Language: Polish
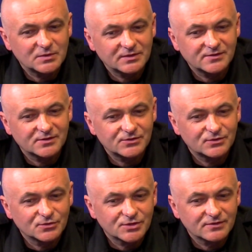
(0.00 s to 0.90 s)
dosyć
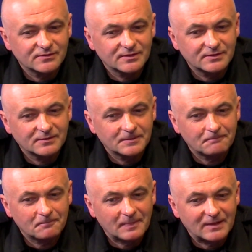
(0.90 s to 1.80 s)
duży
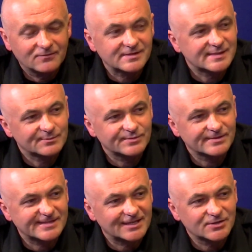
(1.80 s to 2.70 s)
wysyp
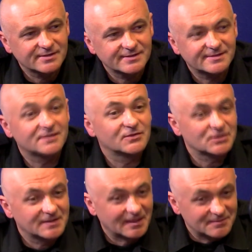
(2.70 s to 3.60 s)
zdarzeń ze
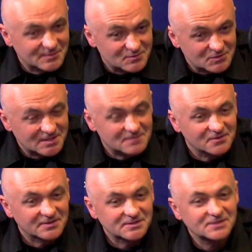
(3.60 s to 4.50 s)
zwierzętami, można tak
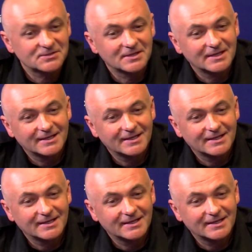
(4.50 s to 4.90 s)
powiedzieć,